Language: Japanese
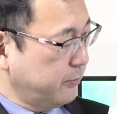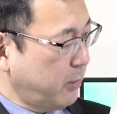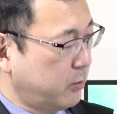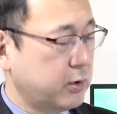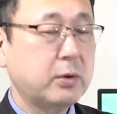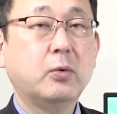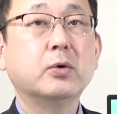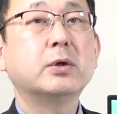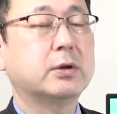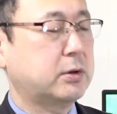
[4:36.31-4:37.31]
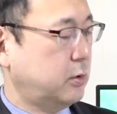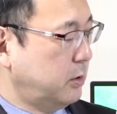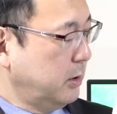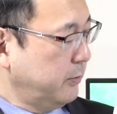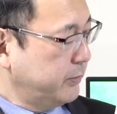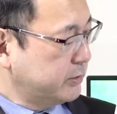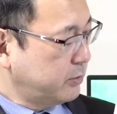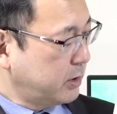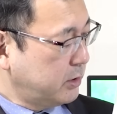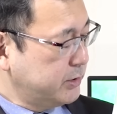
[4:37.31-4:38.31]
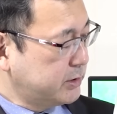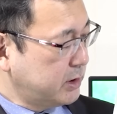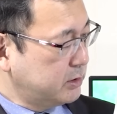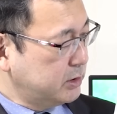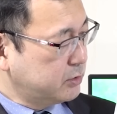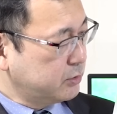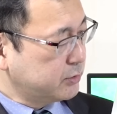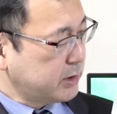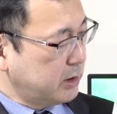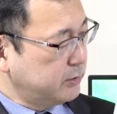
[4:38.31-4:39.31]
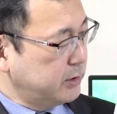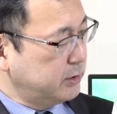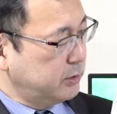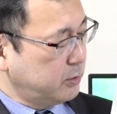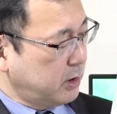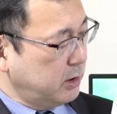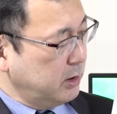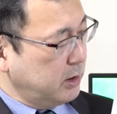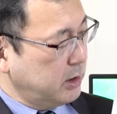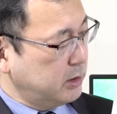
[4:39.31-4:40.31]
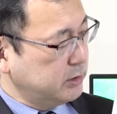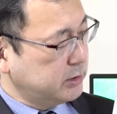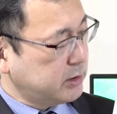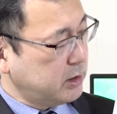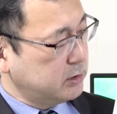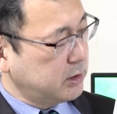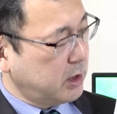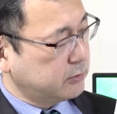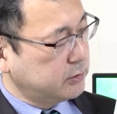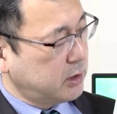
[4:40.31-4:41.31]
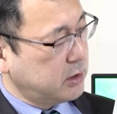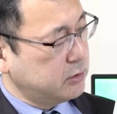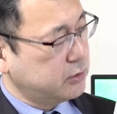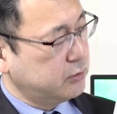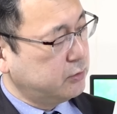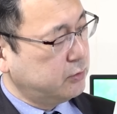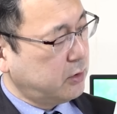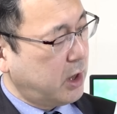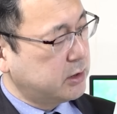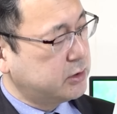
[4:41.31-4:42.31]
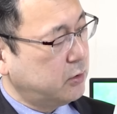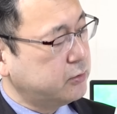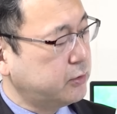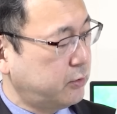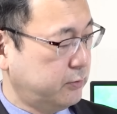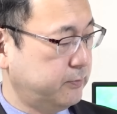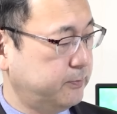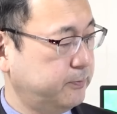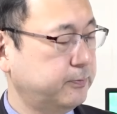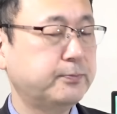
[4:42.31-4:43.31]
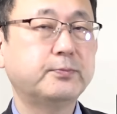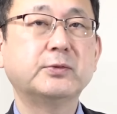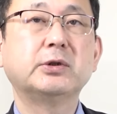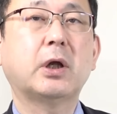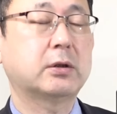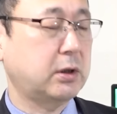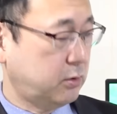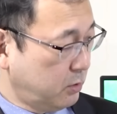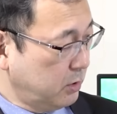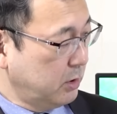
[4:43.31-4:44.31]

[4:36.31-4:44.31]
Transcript: まあこれでも多いんですけど、で、それが2023年には、えー、2278億ドルになったと。